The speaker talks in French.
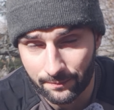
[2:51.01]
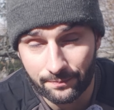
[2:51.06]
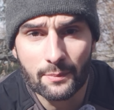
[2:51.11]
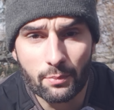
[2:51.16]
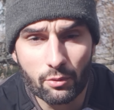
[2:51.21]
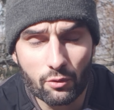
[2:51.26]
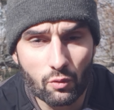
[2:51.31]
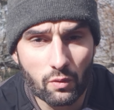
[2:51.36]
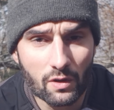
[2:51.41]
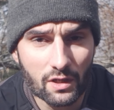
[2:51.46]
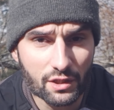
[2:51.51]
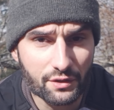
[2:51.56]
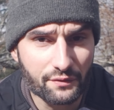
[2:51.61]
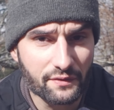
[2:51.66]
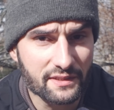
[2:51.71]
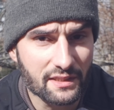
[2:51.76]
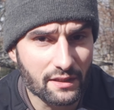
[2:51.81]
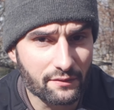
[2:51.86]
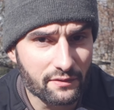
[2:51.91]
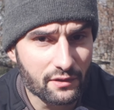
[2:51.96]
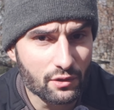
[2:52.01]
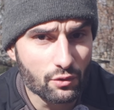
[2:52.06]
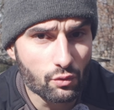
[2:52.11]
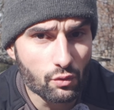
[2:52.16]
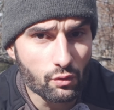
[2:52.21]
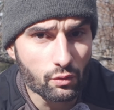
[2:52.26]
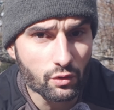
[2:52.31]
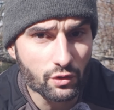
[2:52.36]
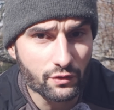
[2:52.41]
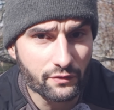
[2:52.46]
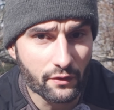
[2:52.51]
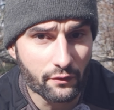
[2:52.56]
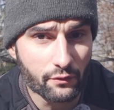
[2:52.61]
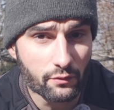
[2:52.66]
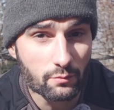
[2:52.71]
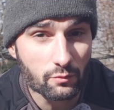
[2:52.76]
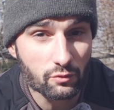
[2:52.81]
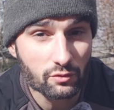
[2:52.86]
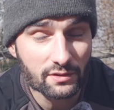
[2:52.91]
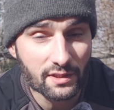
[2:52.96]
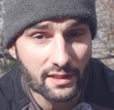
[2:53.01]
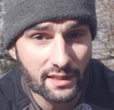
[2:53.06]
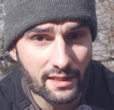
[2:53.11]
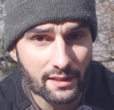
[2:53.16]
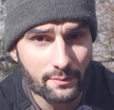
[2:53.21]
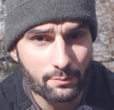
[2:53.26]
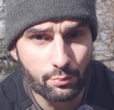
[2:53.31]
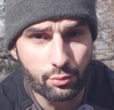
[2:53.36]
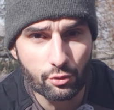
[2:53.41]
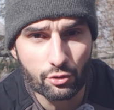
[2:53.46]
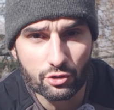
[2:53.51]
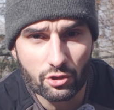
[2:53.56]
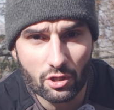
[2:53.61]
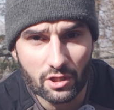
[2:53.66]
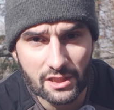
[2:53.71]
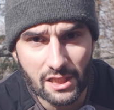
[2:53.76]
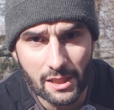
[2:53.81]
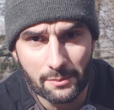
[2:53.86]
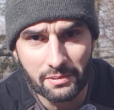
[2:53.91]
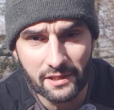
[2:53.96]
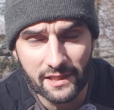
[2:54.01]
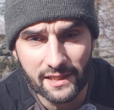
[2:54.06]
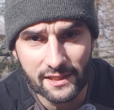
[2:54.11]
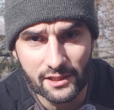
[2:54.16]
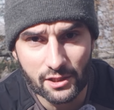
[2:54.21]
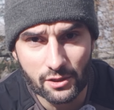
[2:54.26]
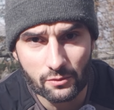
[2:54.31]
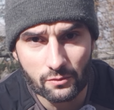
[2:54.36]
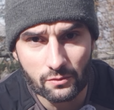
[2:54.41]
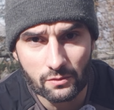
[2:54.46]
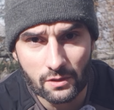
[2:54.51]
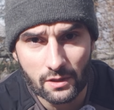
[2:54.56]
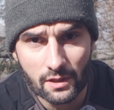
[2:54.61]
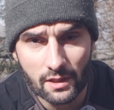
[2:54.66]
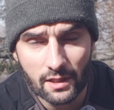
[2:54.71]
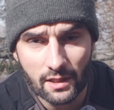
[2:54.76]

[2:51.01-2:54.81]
C'est pourquoi je fais cette vidéo où je vais vous montrer plusieurs applications